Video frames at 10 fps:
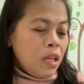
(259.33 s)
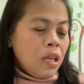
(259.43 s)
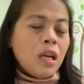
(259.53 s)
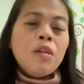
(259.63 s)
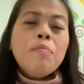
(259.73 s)

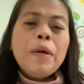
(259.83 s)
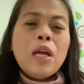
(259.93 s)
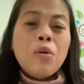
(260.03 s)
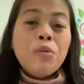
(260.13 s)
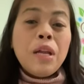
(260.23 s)
Karong
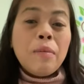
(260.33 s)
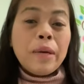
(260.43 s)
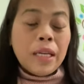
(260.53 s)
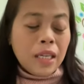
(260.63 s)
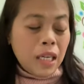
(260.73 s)
panahon
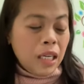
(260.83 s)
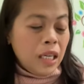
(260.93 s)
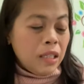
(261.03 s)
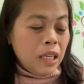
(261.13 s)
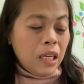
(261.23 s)
naman ang
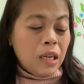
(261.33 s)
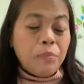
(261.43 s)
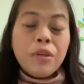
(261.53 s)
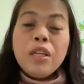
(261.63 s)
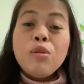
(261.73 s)
giging, dili na
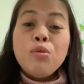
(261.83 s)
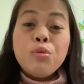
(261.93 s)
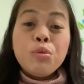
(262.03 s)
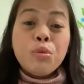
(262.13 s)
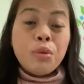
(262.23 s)
pwede
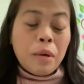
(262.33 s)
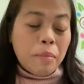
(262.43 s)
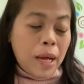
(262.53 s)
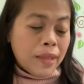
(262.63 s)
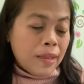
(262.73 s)
kunoton ang
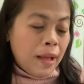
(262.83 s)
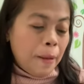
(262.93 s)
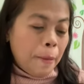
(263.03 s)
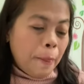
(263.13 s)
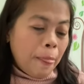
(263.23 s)
bata.
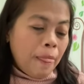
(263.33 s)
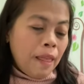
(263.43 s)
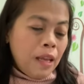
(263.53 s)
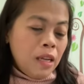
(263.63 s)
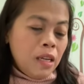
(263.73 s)

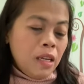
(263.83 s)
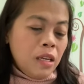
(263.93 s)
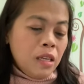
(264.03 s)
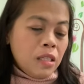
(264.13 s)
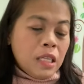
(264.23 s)

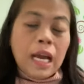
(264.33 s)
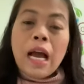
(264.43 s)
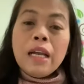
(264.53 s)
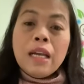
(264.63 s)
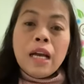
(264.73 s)

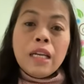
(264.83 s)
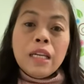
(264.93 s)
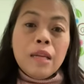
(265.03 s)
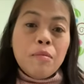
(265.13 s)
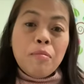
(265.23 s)
Sigaan ng gani
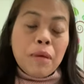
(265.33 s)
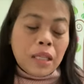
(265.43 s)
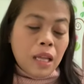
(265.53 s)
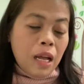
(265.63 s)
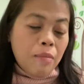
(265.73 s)
nimog
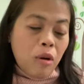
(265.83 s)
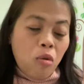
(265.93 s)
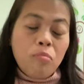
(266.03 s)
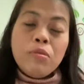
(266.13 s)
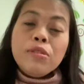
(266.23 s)
mata,
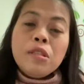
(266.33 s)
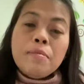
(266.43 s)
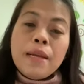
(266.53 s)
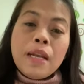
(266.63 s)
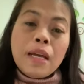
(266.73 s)

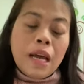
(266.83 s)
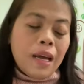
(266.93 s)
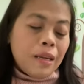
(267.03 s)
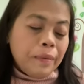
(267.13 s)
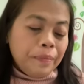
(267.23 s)
maombudsman na ka